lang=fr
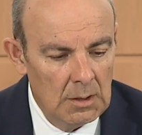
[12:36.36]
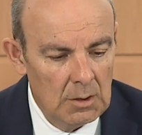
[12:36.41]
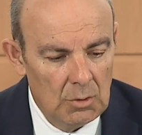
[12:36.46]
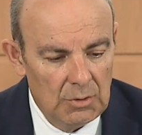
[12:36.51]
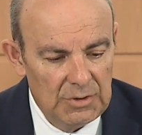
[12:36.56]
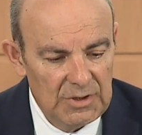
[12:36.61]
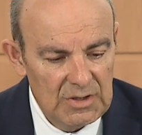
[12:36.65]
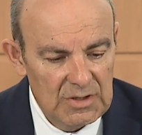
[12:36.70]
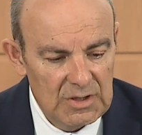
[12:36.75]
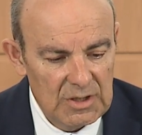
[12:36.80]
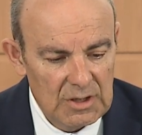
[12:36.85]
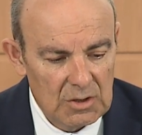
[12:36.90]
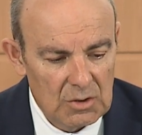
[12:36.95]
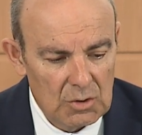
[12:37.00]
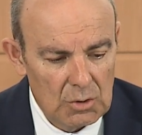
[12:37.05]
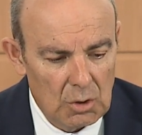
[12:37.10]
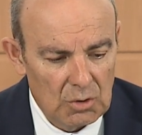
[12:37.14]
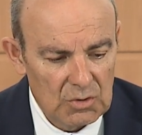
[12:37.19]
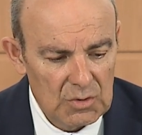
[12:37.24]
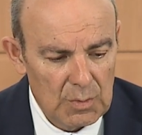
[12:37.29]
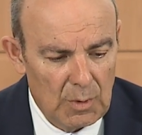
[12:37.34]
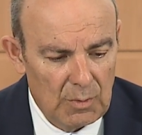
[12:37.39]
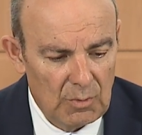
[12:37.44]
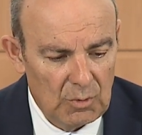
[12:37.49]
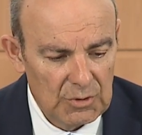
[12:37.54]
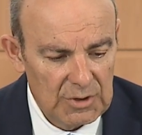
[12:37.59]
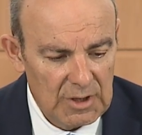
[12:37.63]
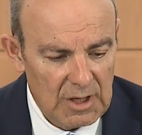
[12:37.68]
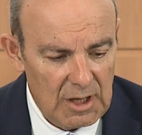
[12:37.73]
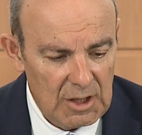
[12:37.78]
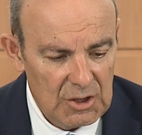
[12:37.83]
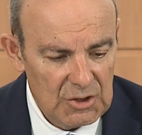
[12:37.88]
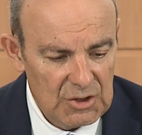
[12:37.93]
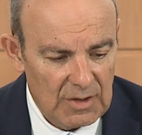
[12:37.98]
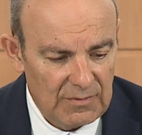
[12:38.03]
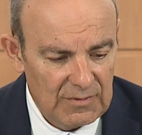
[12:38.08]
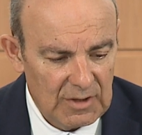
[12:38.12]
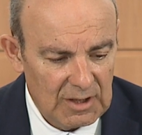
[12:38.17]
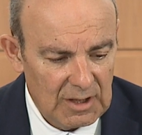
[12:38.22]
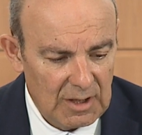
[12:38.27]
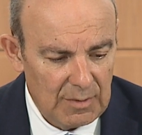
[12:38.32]
Le 10X, le lancement mondial, j'y
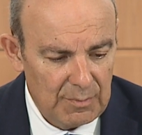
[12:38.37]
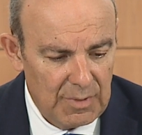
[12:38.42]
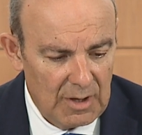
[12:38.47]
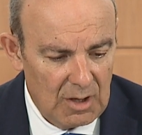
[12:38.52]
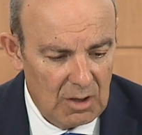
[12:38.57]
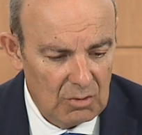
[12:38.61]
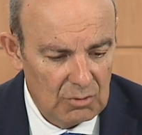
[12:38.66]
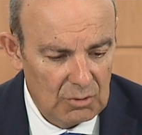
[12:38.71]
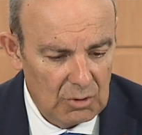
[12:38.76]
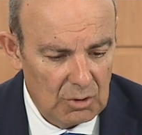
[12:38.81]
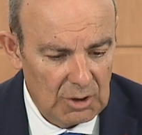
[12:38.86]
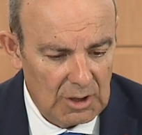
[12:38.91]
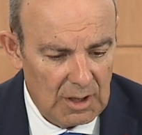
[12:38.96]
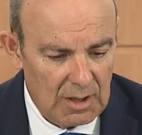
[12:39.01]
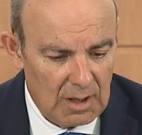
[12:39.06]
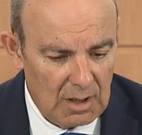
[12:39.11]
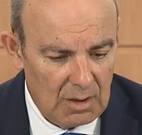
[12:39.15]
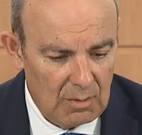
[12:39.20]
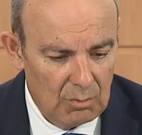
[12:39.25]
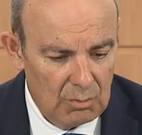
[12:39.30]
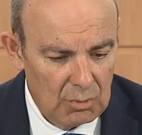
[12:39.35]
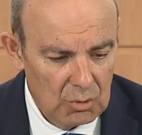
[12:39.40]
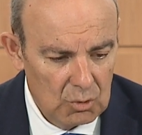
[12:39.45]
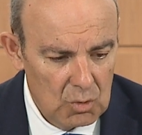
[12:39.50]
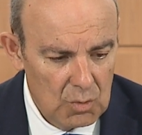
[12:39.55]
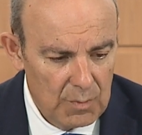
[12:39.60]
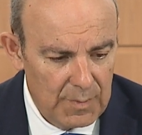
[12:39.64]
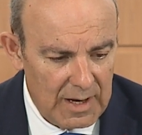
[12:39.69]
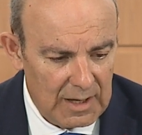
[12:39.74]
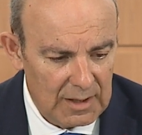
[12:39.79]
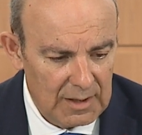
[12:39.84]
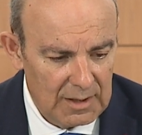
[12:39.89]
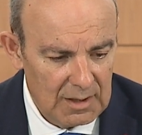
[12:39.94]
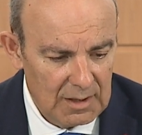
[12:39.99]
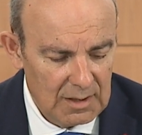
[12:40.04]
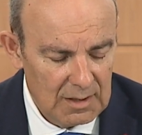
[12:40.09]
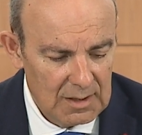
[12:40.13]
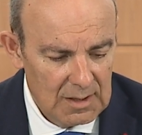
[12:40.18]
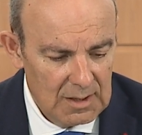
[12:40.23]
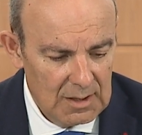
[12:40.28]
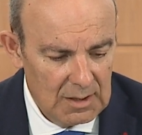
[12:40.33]
reviendrai pas, on en a beaucoup
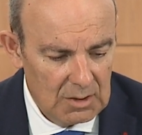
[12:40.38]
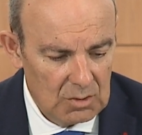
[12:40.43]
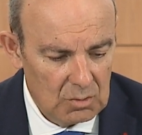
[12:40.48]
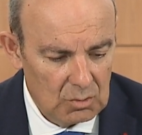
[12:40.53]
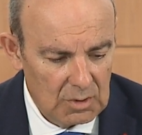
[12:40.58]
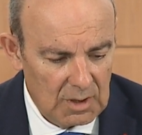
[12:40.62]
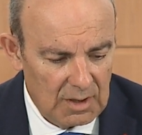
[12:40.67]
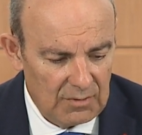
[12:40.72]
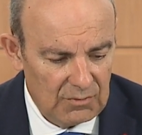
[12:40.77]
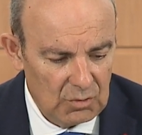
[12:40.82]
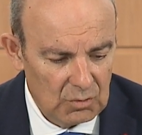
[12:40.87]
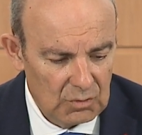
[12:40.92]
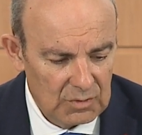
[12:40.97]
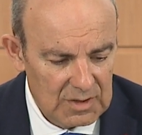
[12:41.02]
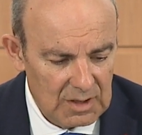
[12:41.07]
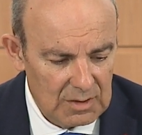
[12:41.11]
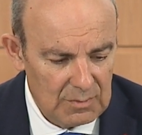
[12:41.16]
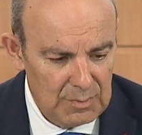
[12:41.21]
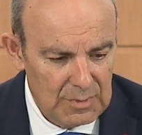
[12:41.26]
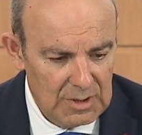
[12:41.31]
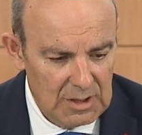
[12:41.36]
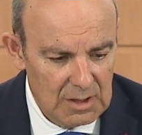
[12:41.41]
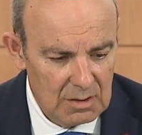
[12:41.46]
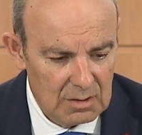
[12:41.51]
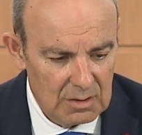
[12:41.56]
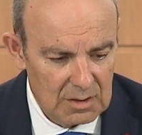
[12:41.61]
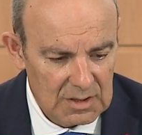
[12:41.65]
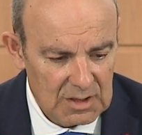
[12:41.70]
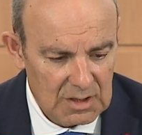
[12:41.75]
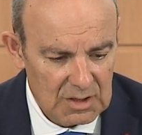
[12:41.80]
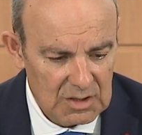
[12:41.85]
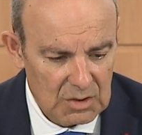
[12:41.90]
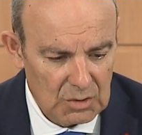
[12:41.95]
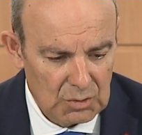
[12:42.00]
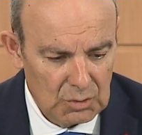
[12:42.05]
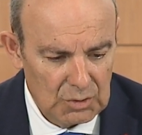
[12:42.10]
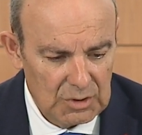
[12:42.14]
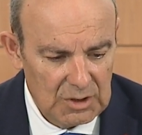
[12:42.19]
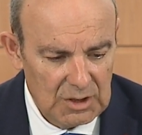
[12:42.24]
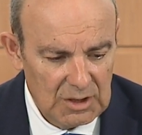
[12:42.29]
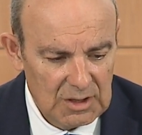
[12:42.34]
parlé. Donc avion 7500
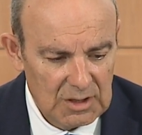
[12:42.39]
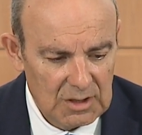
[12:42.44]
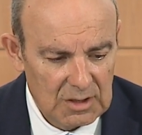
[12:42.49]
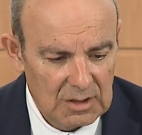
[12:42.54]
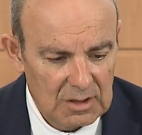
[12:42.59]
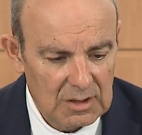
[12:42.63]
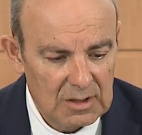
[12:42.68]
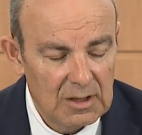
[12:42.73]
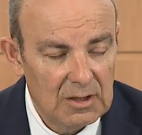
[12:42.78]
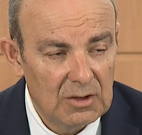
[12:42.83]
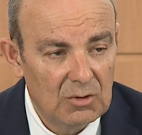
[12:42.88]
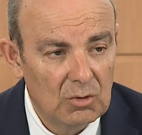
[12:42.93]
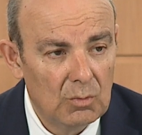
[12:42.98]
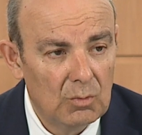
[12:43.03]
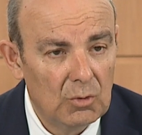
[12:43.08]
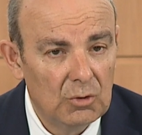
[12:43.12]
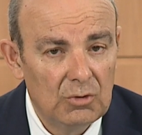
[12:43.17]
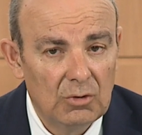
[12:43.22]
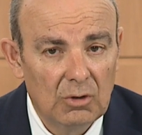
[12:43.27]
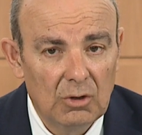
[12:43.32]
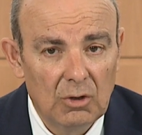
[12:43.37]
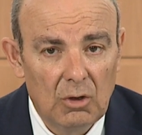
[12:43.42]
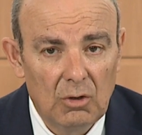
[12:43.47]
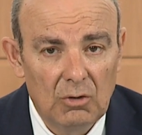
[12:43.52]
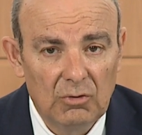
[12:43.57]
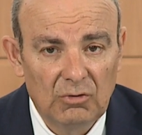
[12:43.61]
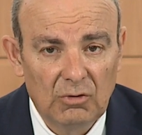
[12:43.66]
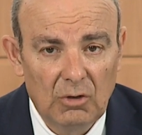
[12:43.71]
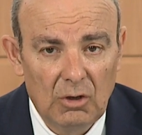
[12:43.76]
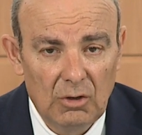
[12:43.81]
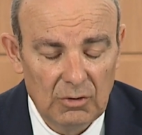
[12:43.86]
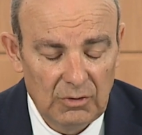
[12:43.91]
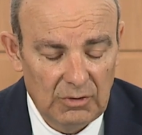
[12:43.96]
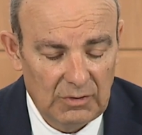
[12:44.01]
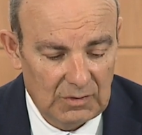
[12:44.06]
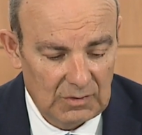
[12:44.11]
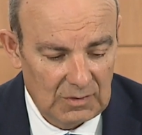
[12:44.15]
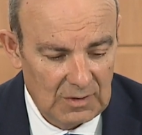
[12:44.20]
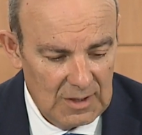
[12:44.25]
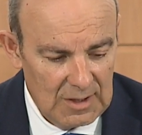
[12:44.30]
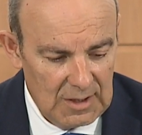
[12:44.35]
nautiques, les deux moteurs
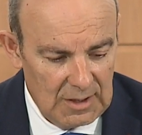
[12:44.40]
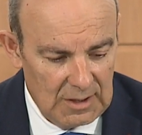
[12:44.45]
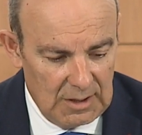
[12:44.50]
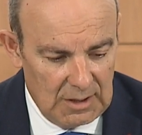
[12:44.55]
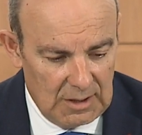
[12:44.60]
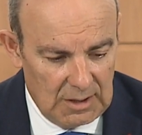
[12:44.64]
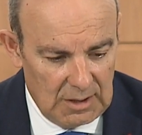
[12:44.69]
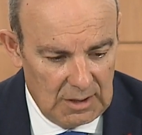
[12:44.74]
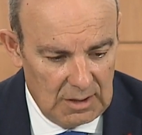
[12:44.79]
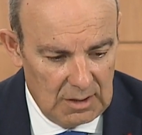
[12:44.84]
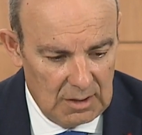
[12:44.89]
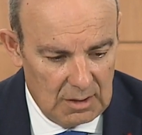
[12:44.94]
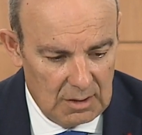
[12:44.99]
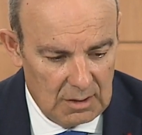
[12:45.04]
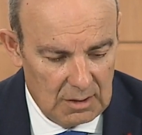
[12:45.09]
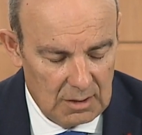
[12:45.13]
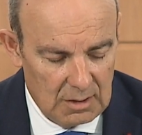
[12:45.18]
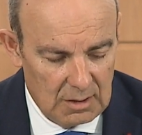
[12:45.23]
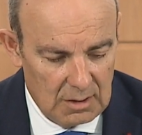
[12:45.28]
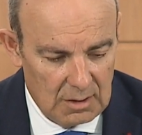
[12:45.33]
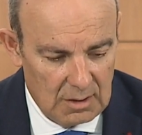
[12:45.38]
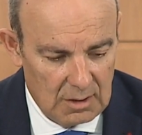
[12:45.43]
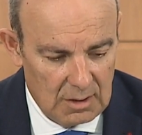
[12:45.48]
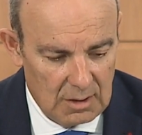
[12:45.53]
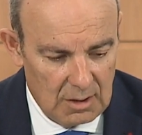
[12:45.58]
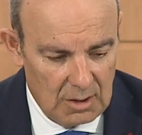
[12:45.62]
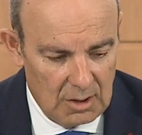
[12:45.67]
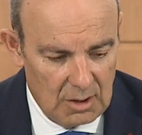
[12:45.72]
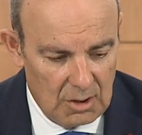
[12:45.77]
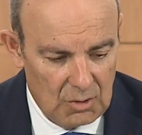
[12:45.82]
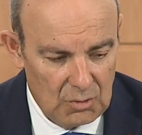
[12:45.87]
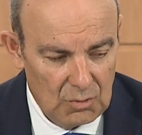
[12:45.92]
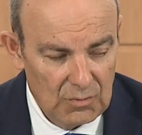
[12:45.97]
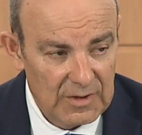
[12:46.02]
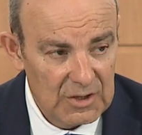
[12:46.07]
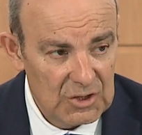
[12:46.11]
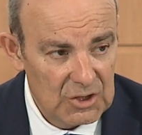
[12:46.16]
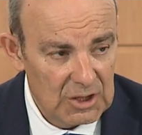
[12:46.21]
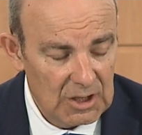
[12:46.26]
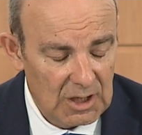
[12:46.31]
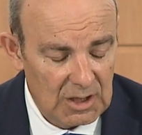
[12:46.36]
Rolls-Royce et euh,
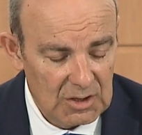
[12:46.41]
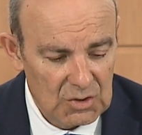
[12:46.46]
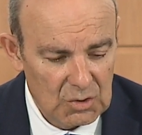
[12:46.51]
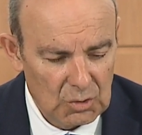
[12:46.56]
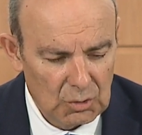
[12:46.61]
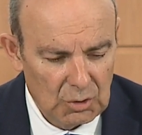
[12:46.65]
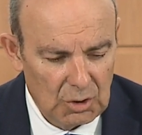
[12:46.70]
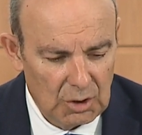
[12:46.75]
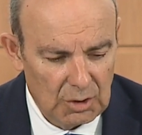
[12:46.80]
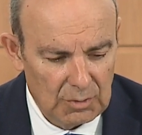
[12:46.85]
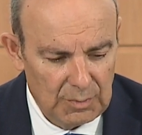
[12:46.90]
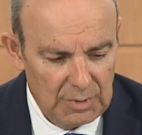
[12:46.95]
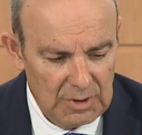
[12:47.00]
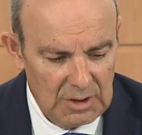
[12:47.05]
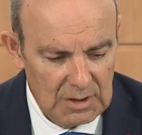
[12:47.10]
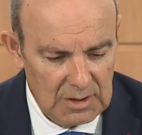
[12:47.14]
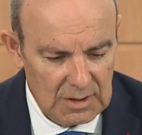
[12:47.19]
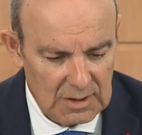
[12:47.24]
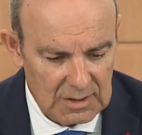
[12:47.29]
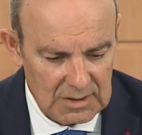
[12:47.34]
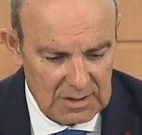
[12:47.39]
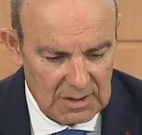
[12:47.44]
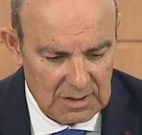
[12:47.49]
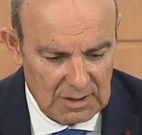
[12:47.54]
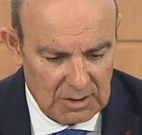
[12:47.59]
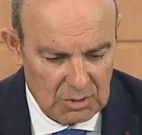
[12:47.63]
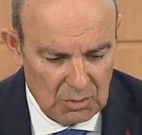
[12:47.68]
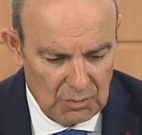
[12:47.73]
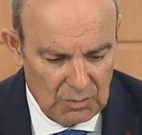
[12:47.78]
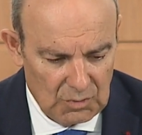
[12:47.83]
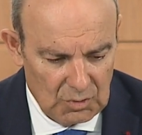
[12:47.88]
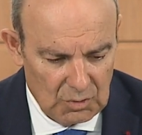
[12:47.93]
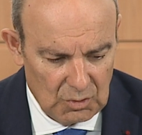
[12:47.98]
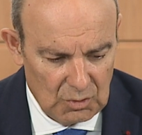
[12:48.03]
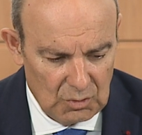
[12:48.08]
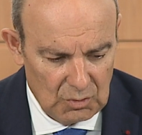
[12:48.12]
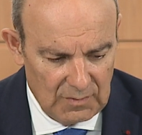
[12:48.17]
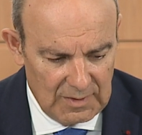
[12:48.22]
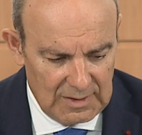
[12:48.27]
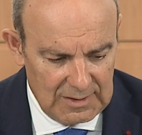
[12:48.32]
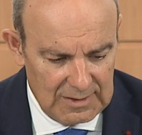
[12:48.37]
nouvelle génération de cockpit et un certain nombre
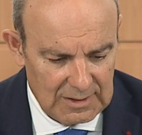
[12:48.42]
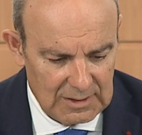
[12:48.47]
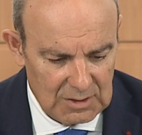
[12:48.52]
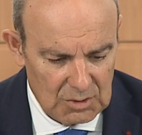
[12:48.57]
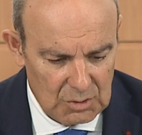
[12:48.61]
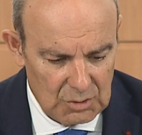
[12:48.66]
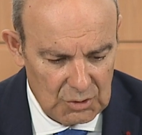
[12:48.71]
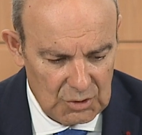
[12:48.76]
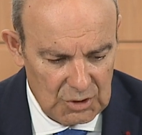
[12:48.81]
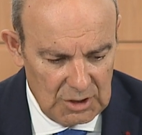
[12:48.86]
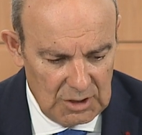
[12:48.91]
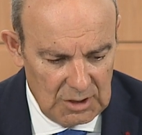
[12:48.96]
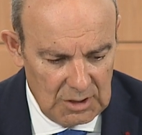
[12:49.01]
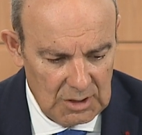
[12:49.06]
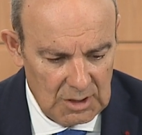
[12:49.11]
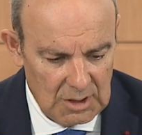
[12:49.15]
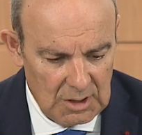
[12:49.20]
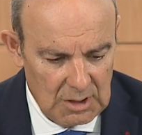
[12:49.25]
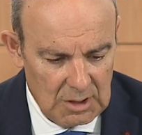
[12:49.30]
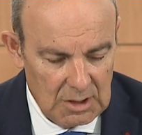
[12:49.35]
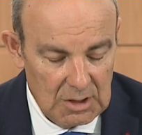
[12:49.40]
de nouvelles technologies.